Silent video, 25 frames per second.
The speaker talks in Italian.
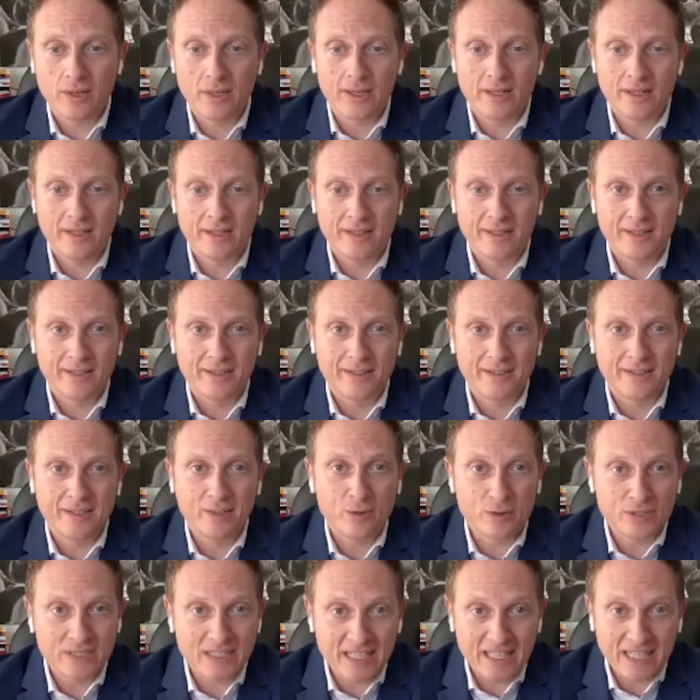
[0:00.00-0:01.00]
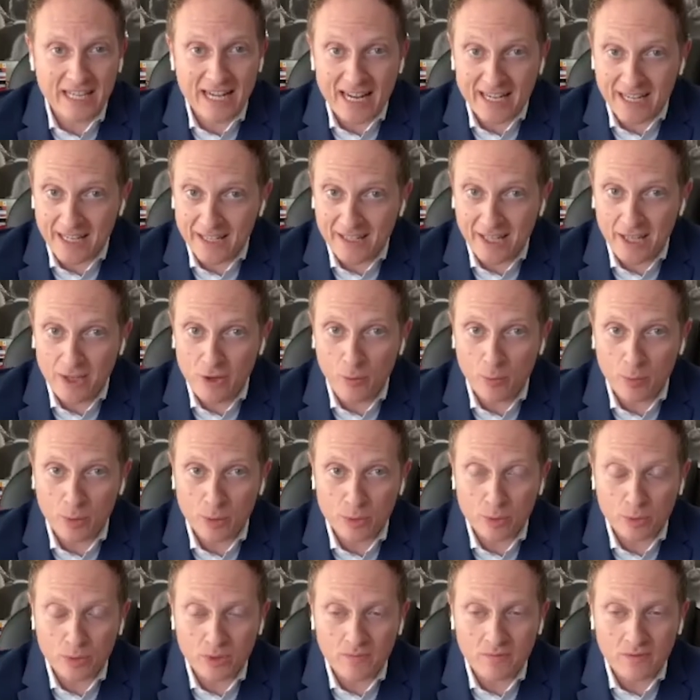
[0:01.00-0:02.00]
eh, di considerare degli
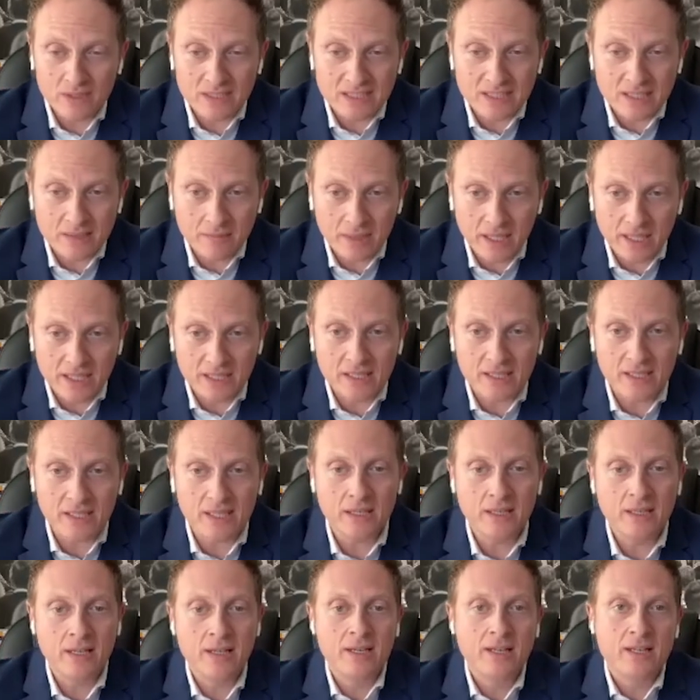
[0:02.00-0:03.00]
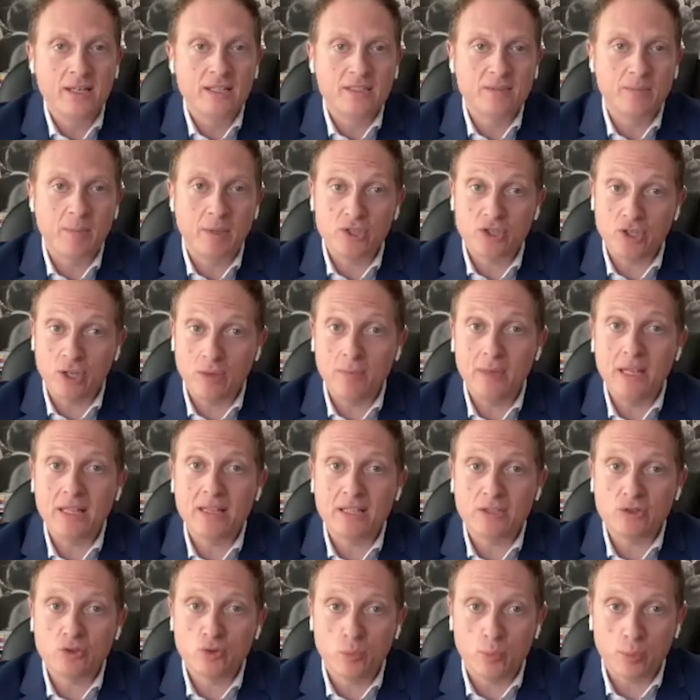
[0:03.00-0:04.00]
opportuni investimenti
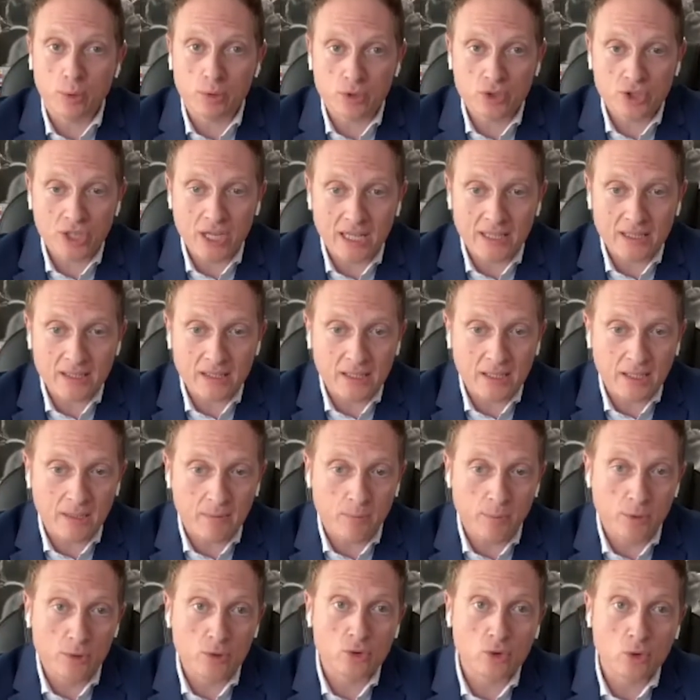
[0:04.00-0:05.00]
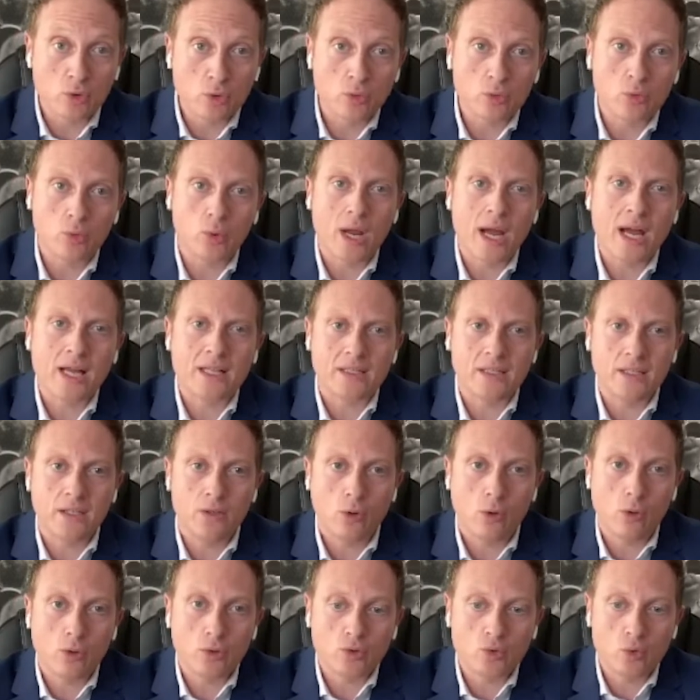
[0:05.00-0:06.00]
specialmente su progetti più strutturati
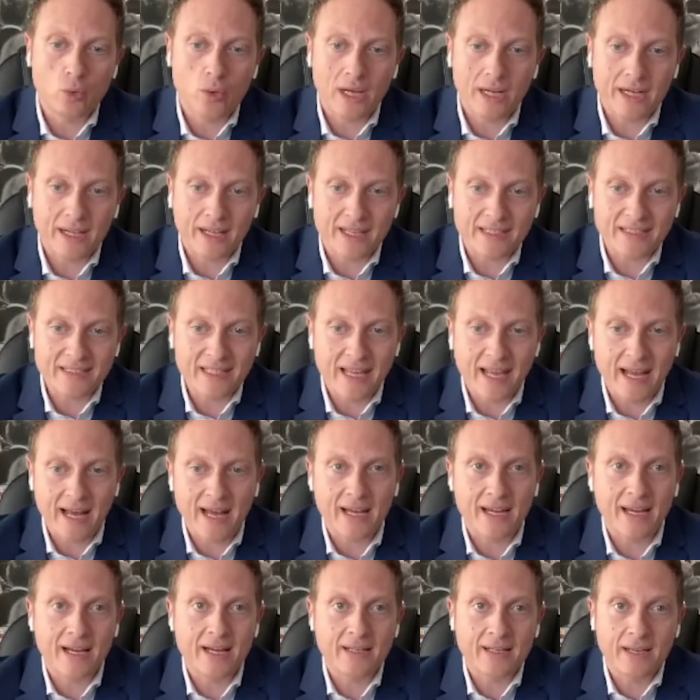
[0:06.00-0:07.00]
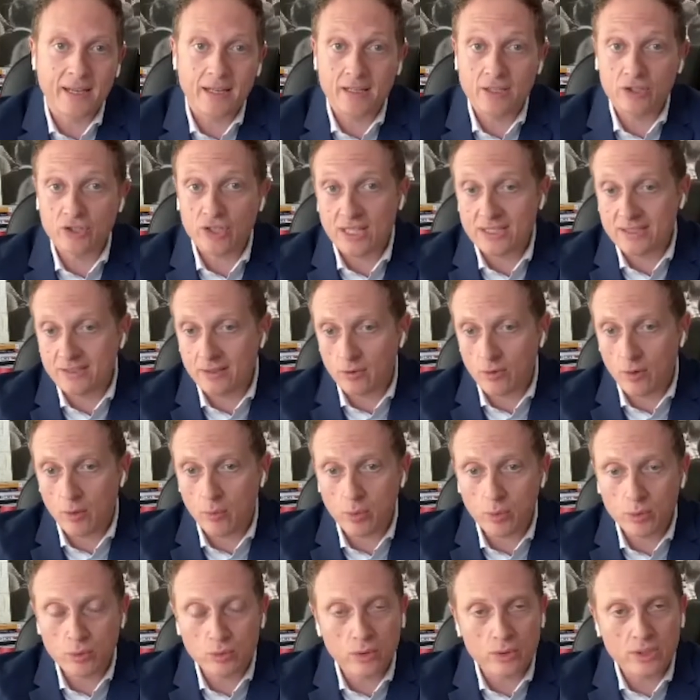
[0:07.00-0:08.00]
o su larga scala che necessitano
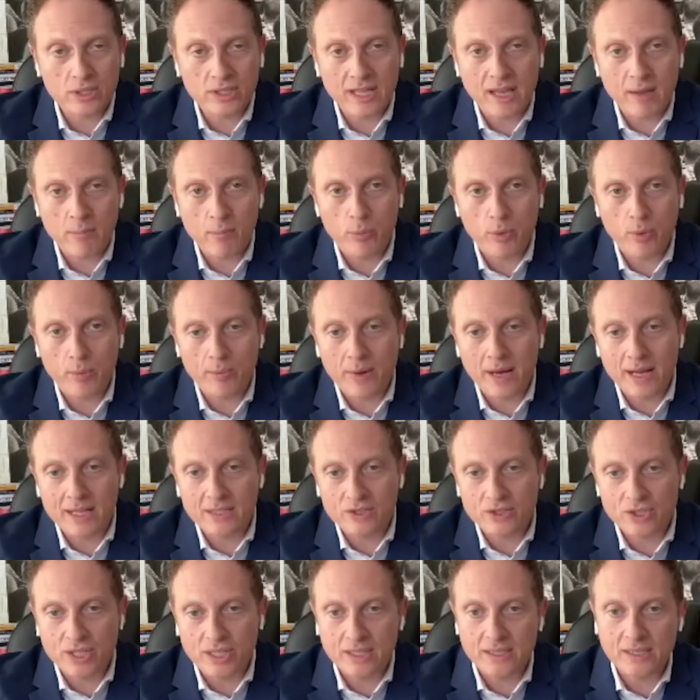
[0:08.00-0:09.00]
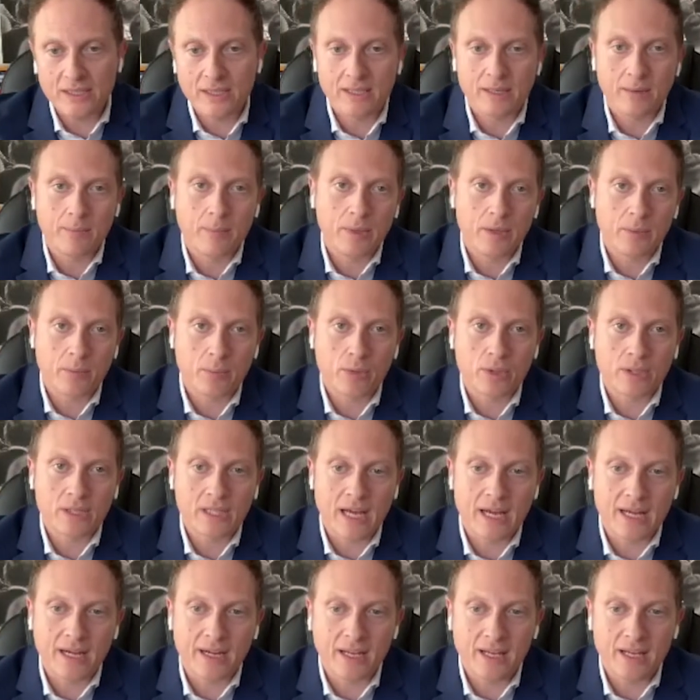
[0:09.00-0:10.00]
appunto di tempo e budget eh, per
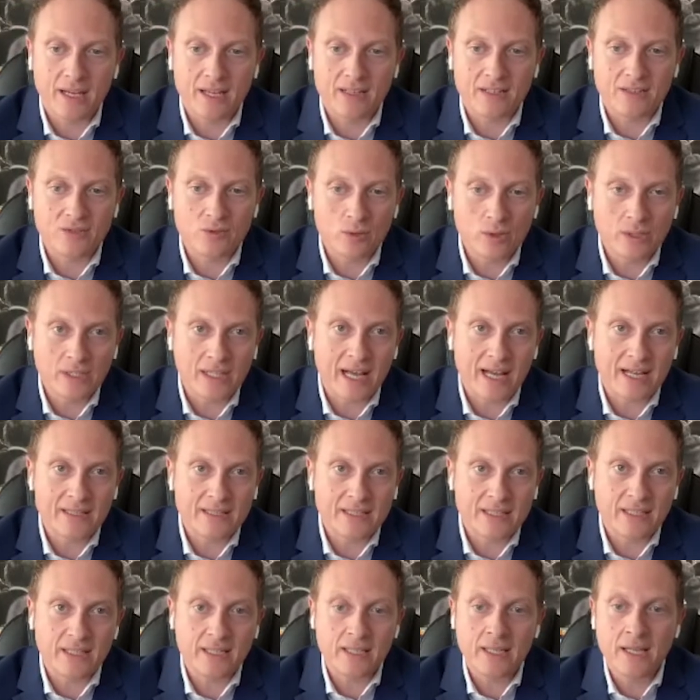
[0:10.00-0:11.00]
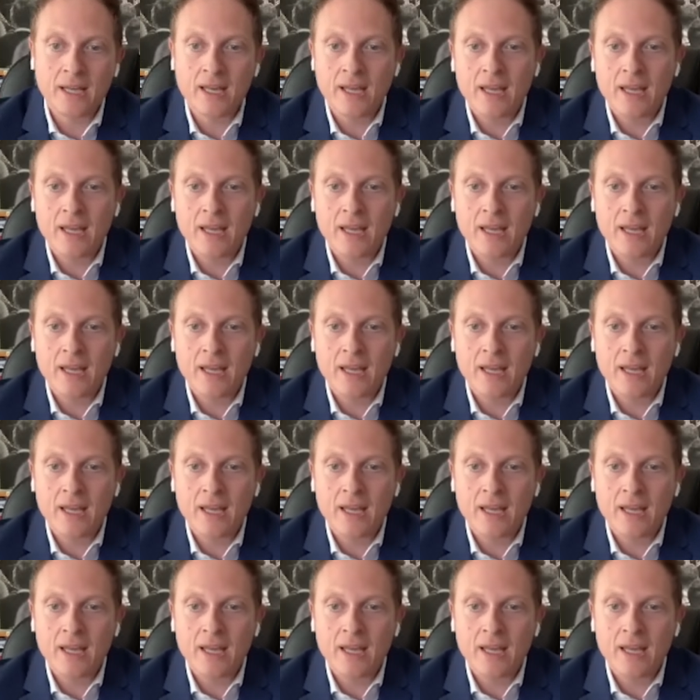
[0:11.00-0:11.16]
portare risultati